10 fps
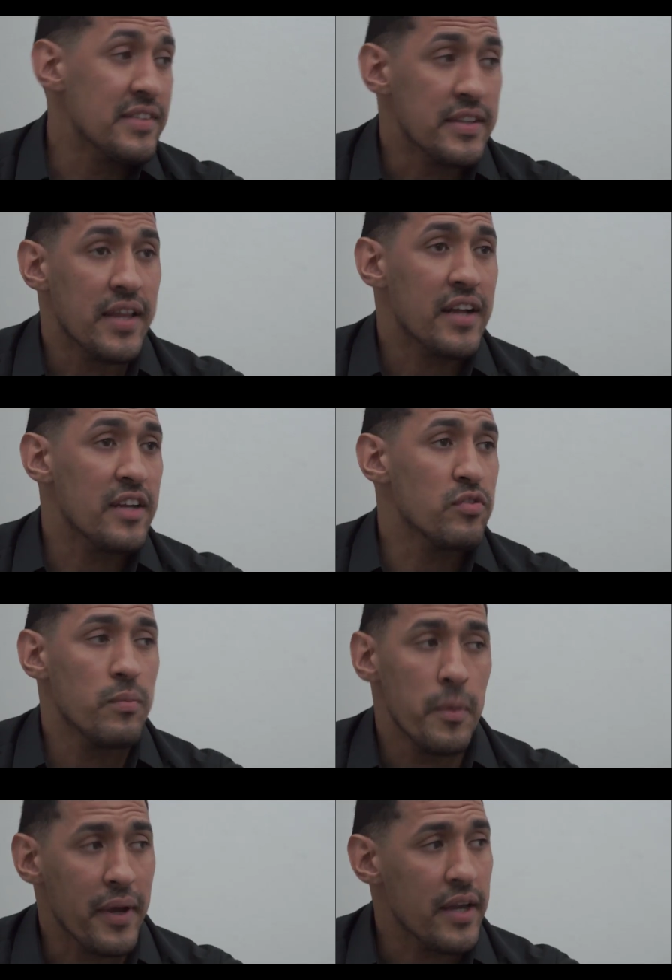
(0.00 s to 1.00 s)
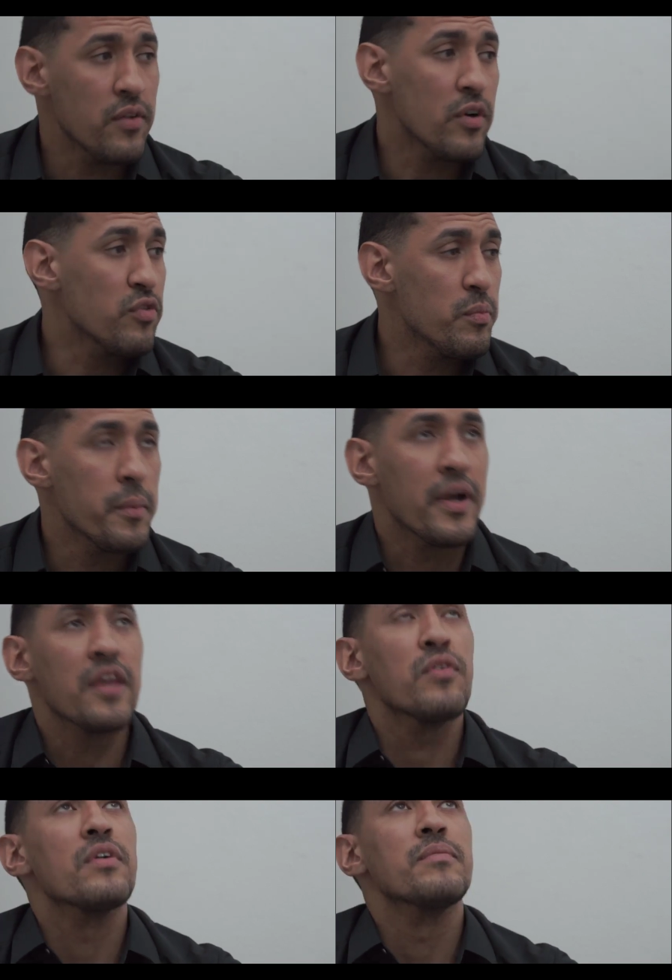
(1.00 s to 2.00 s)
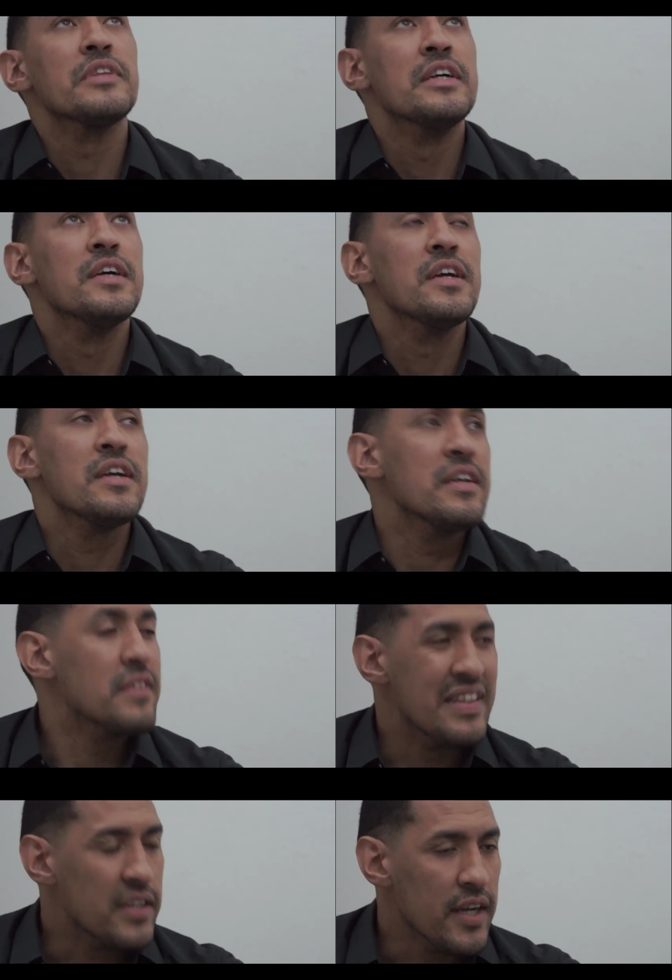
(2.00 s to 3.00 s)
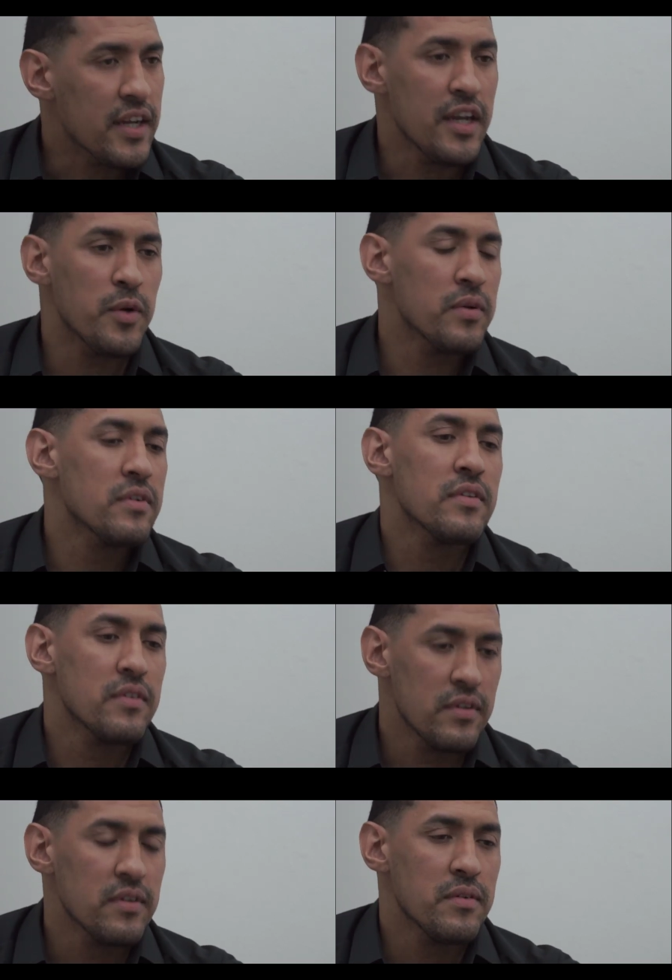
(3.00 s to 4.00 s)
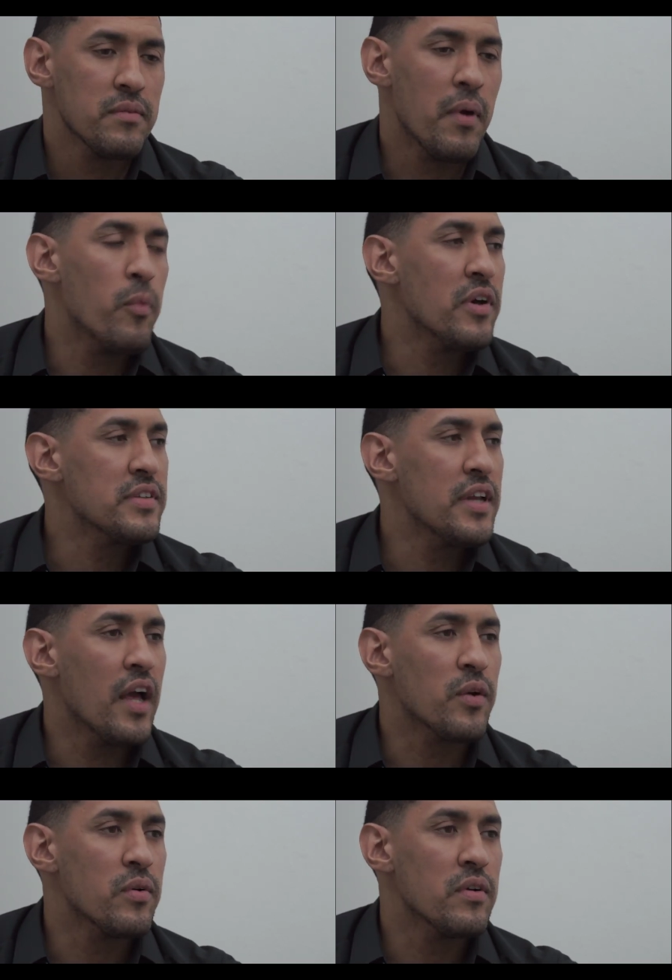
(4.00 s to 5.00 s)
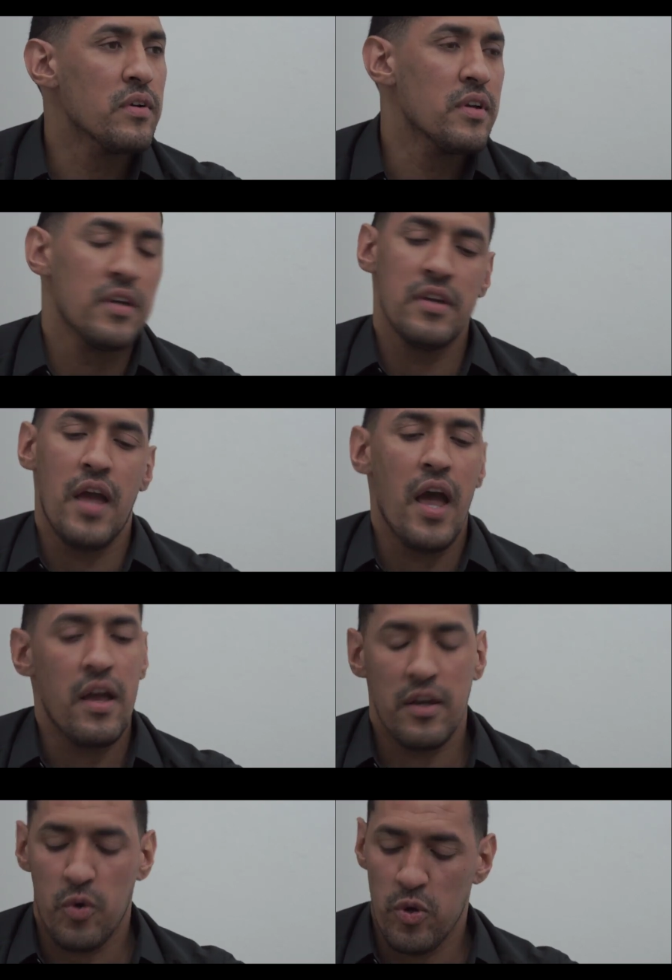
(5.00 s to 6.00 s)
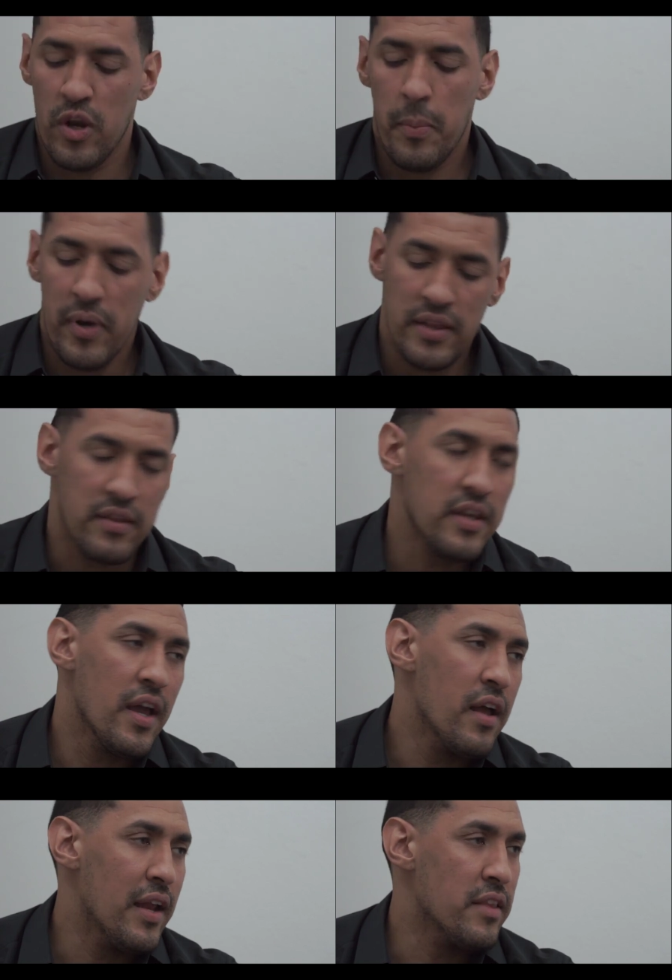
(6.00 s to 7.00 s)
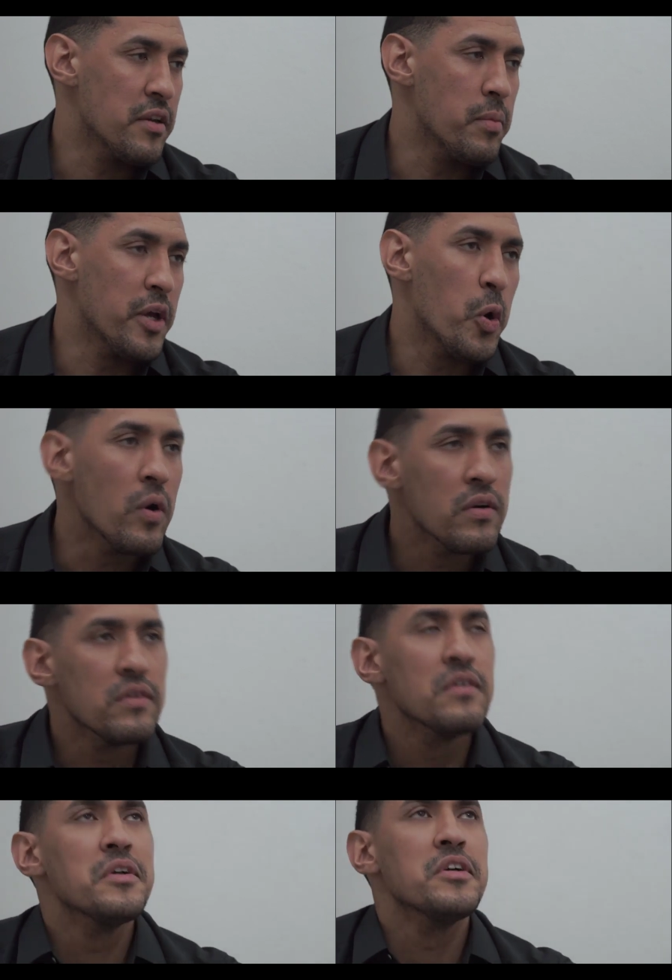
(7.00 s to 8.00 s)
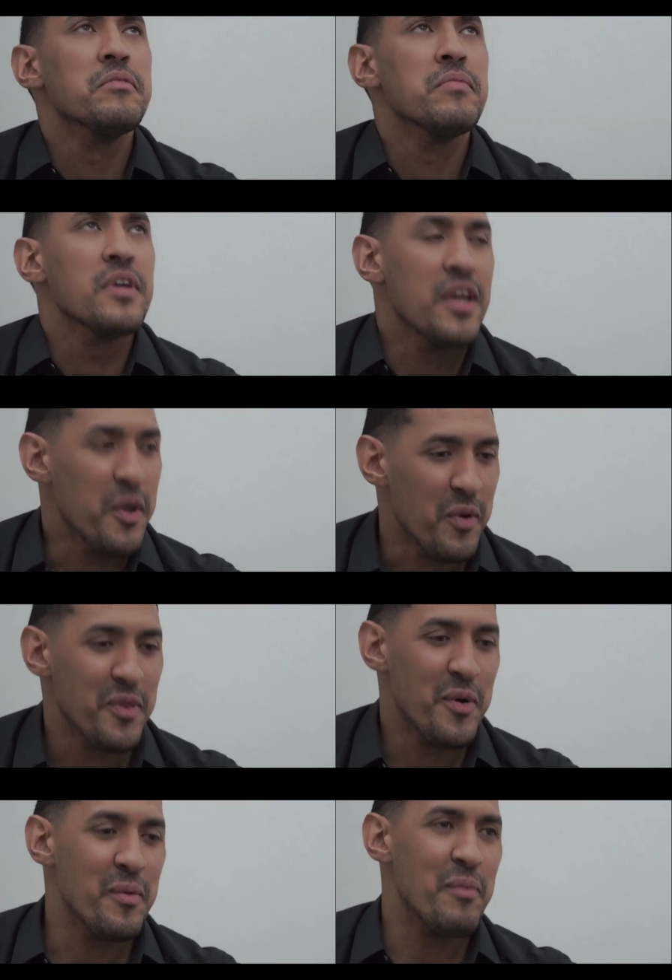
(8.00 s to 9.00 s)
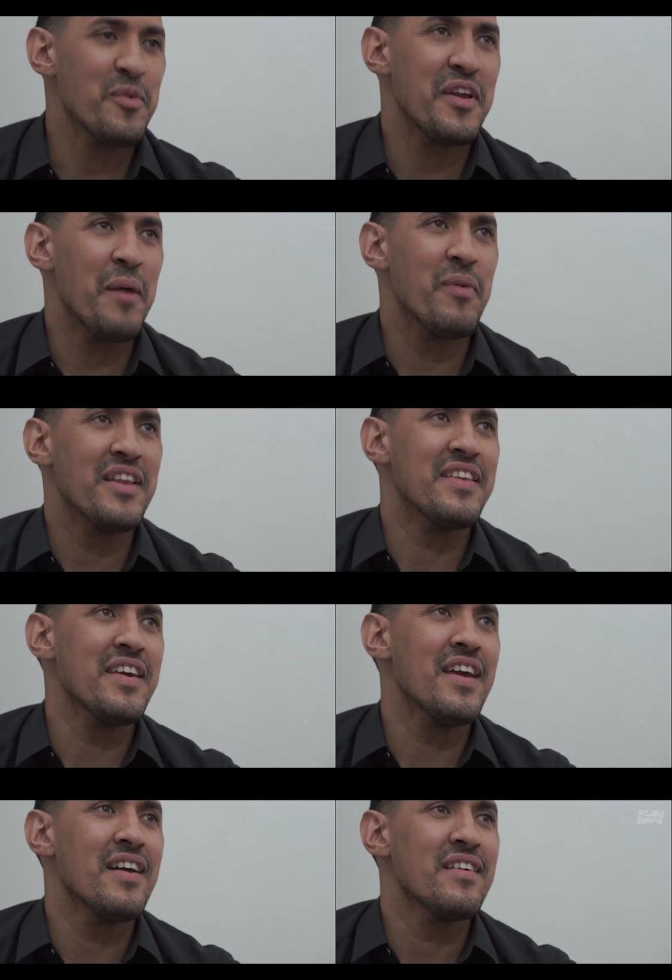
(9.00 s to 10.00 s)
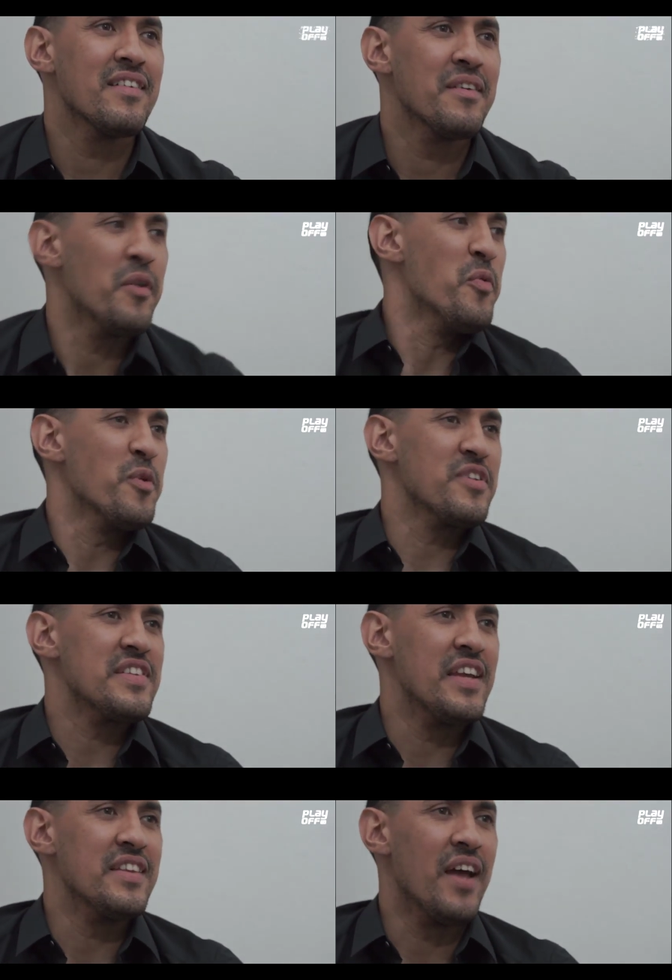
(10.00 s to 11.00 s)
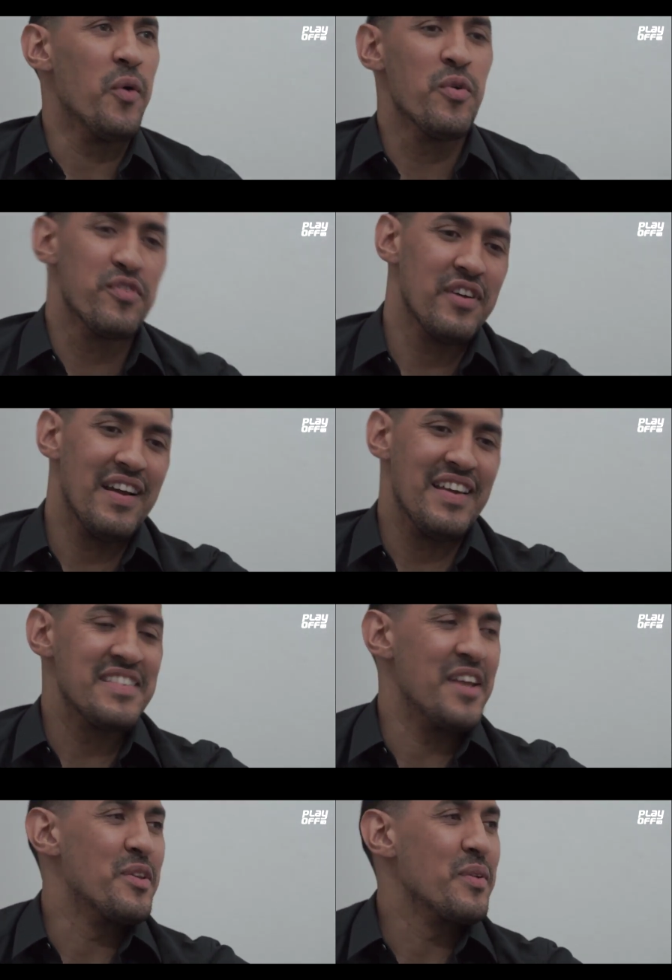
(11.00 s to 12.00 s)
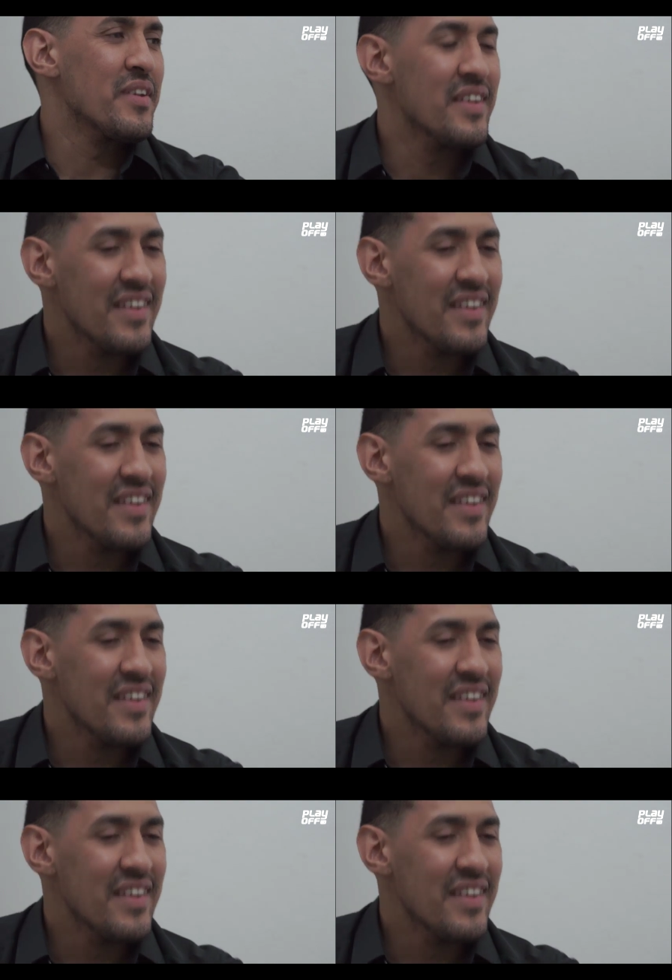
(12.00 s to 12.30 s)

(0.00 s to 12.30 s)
a aceptar, que soy muy pequeño, que soy muy pequeño. Y dice, tranquilo, vamos a hacer algo. Ah, cogió las plantillas, las triplicó. Y cuando me puse las plantillas, 1.60. Uf, exacto.